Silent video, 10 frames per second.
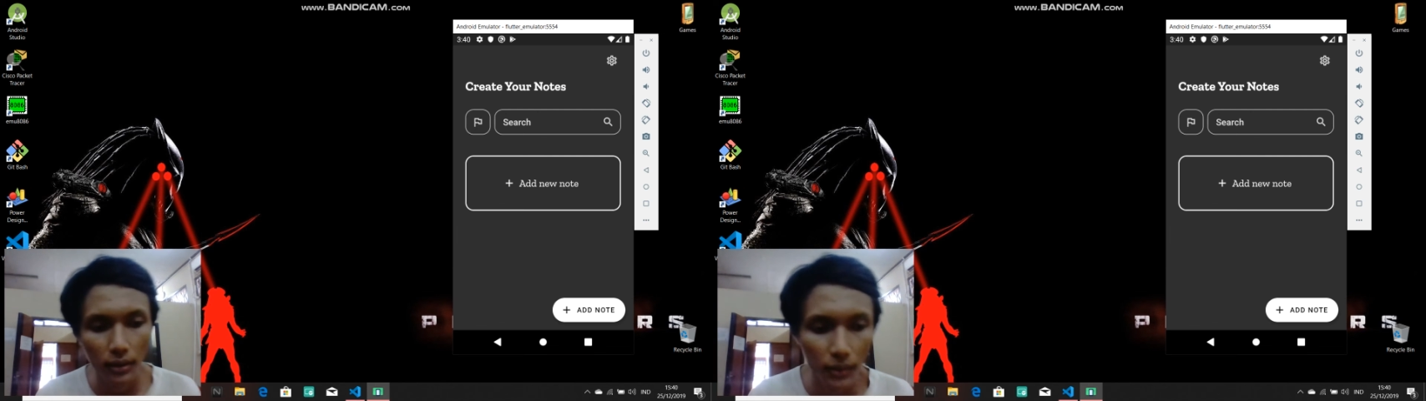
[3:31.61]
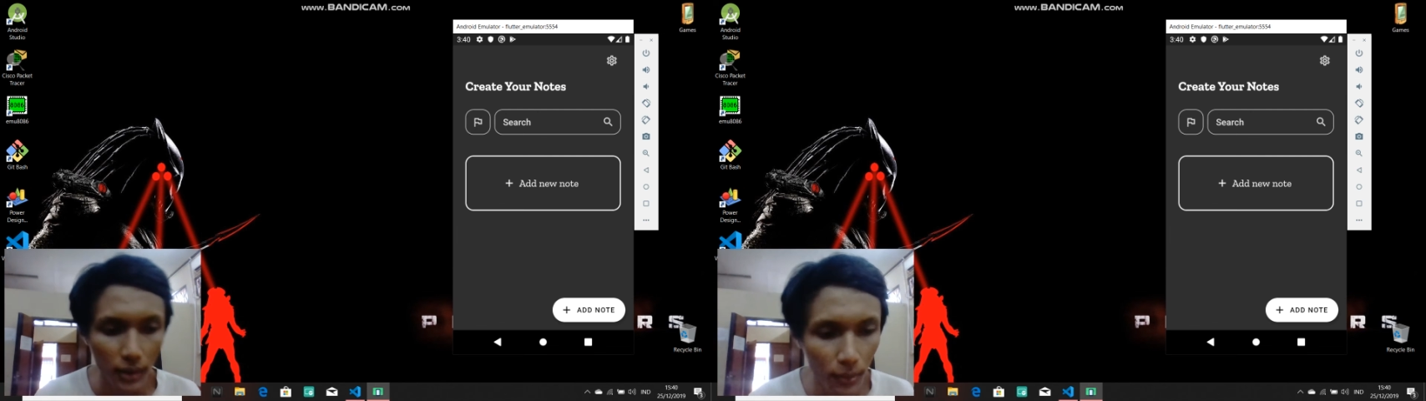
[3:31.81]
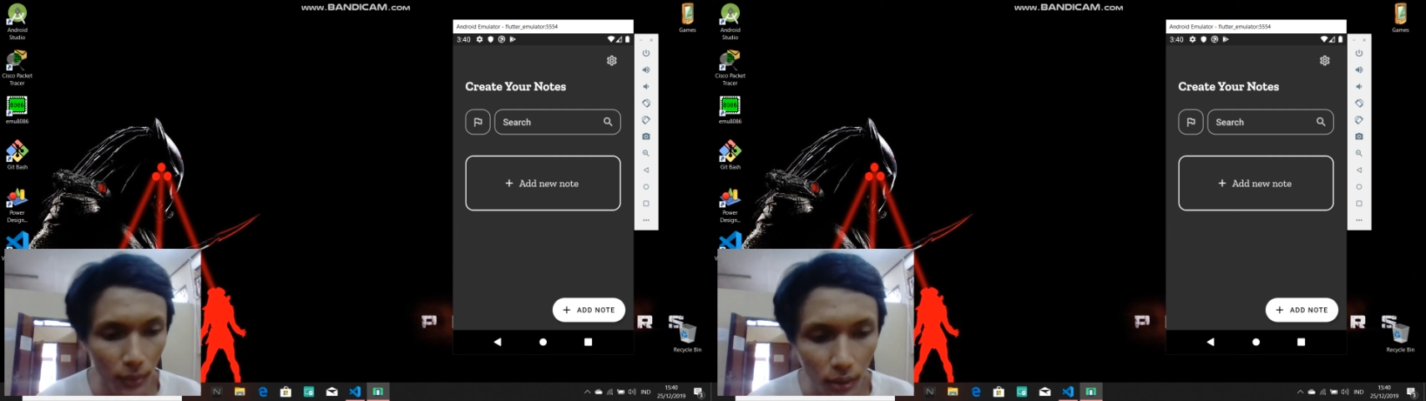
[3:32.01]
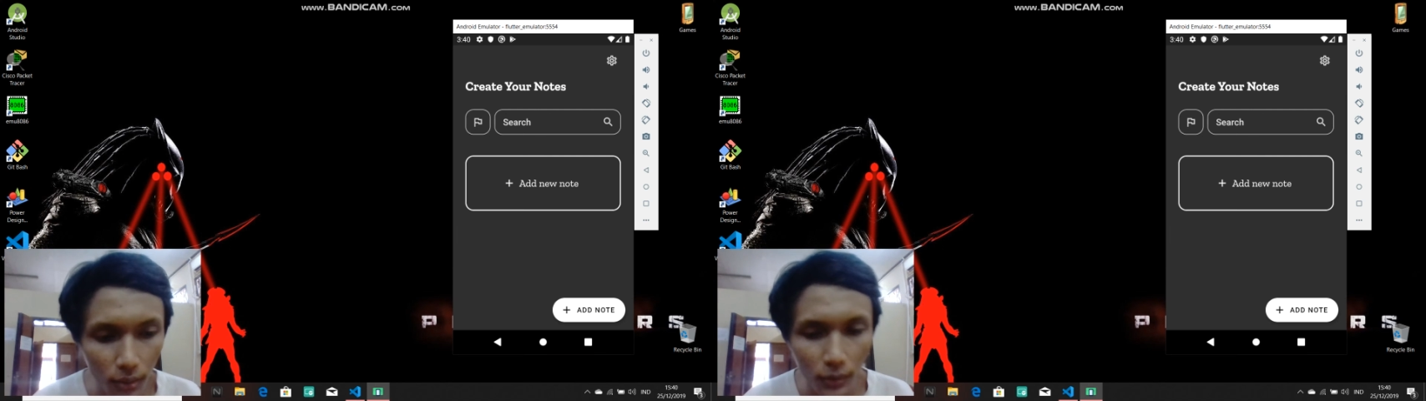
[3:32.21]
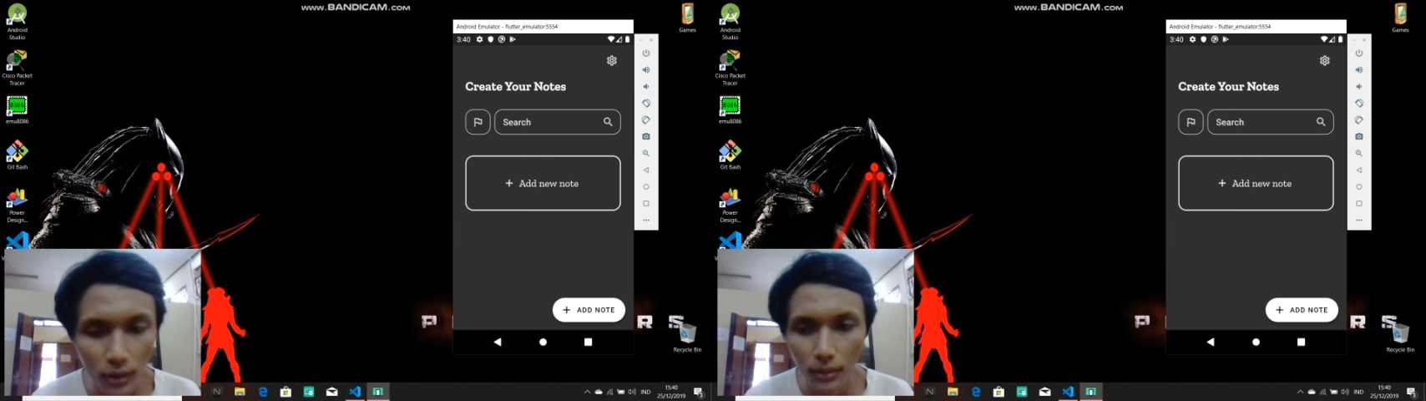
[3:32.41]

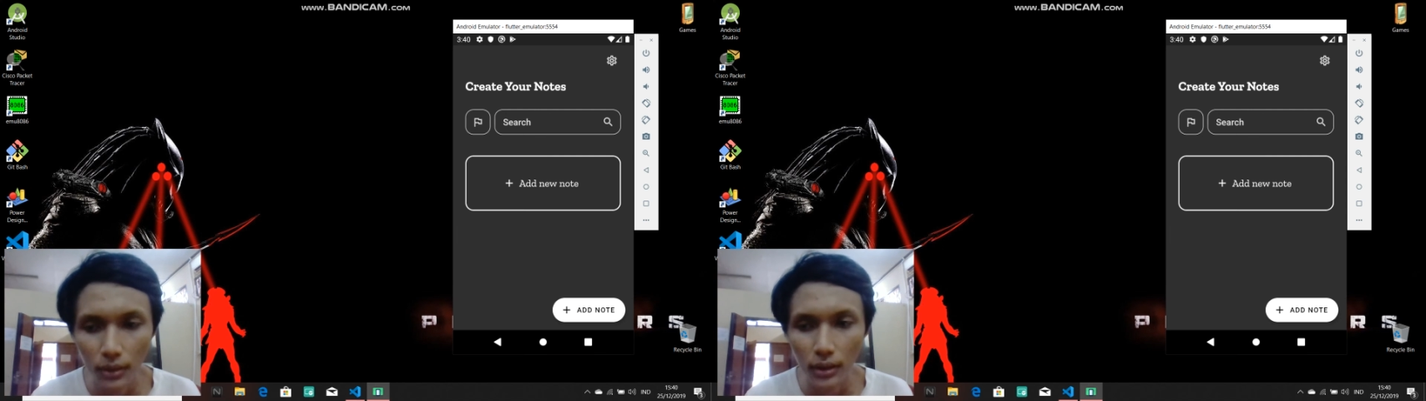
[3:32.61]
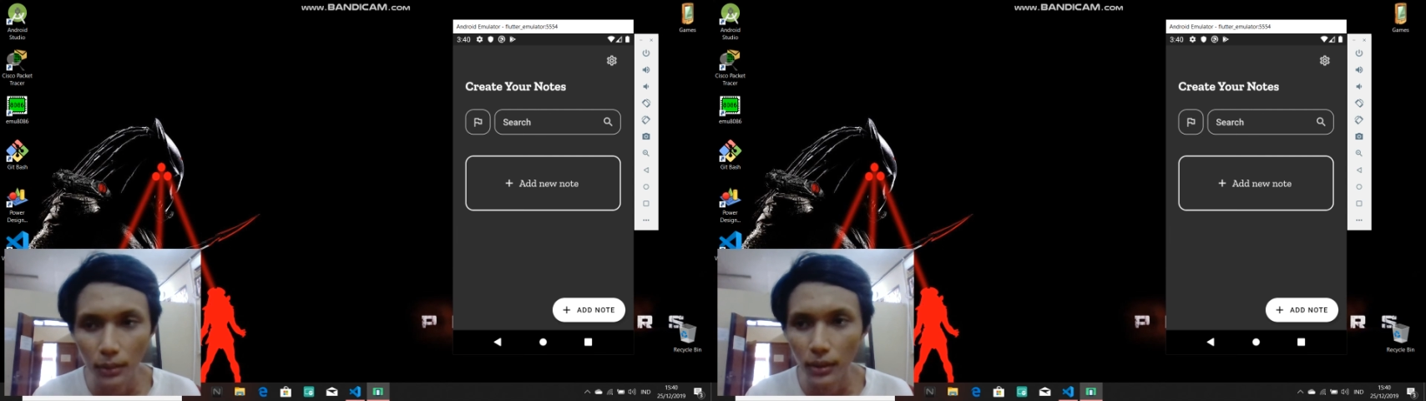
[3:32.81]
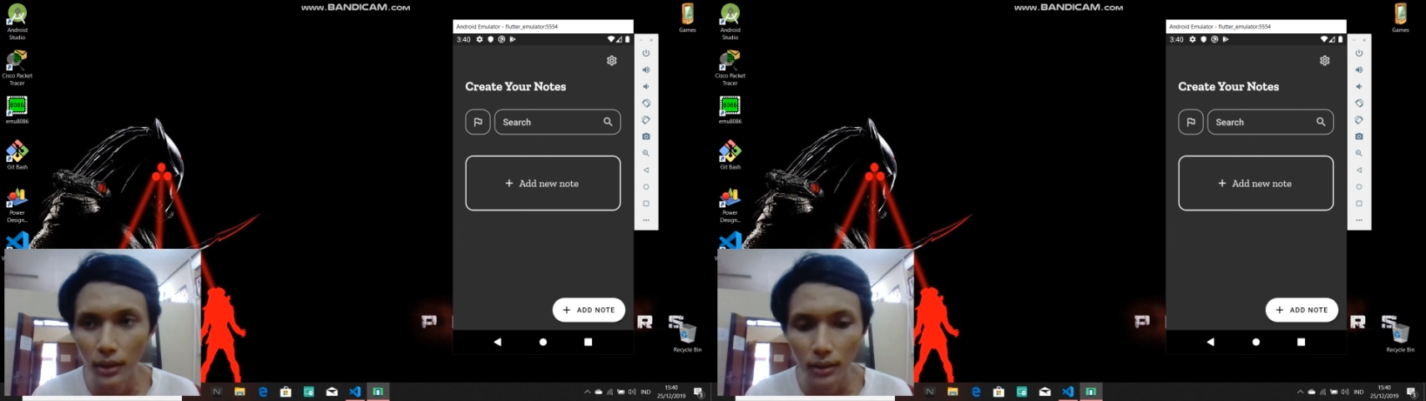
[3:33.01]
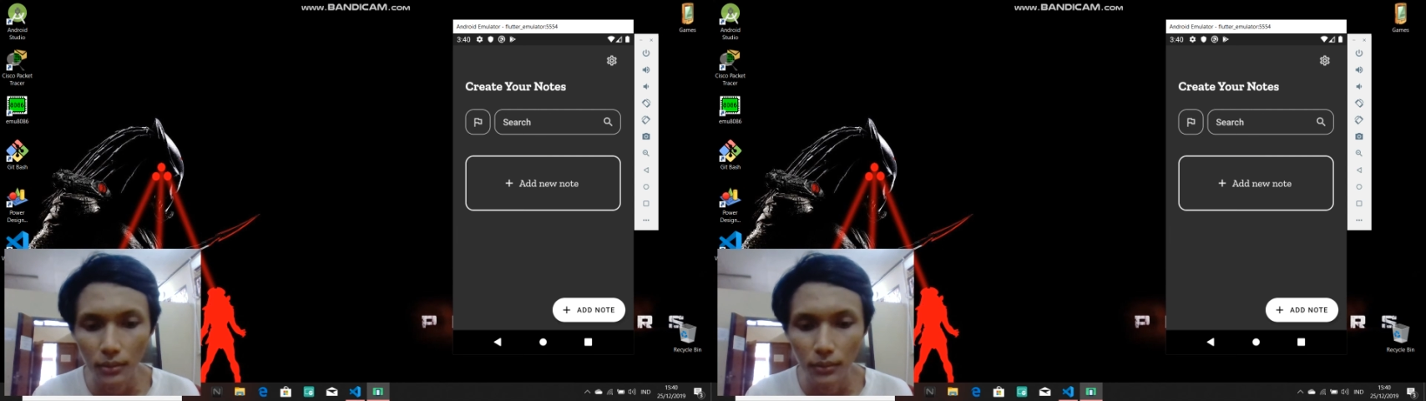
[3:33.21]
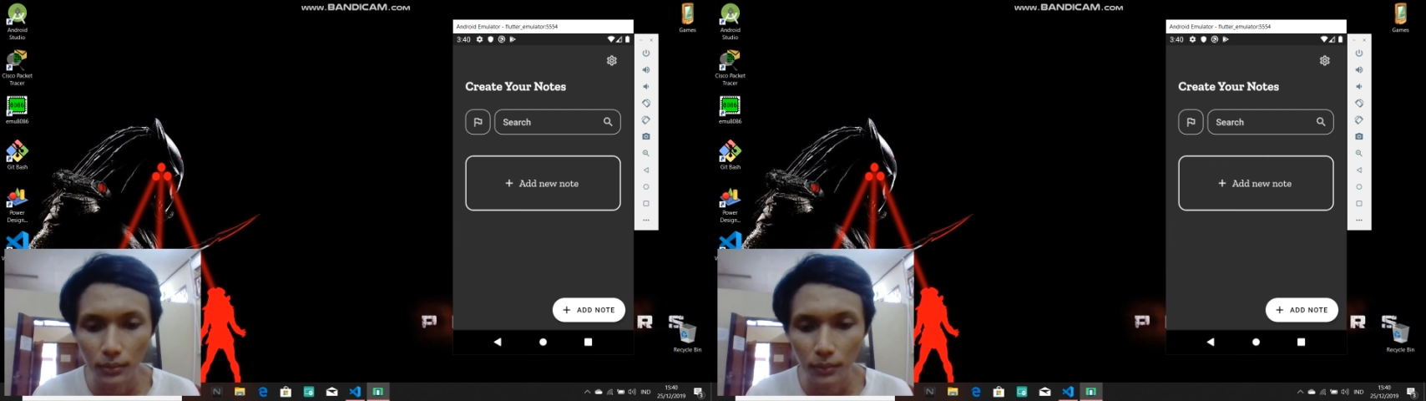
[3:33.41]
Assalamualaikum warahmatullahi
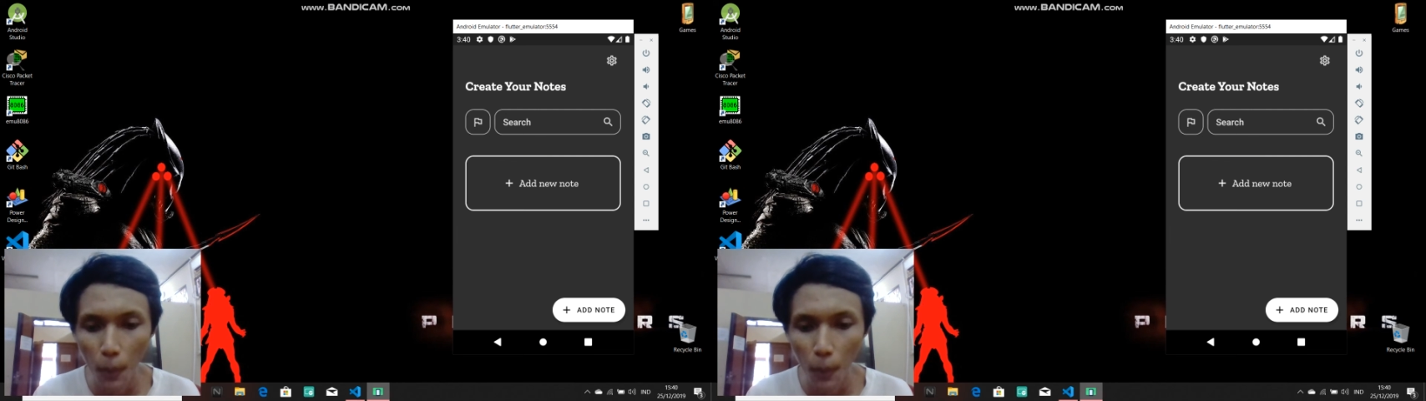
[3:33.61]
wabarakatuh.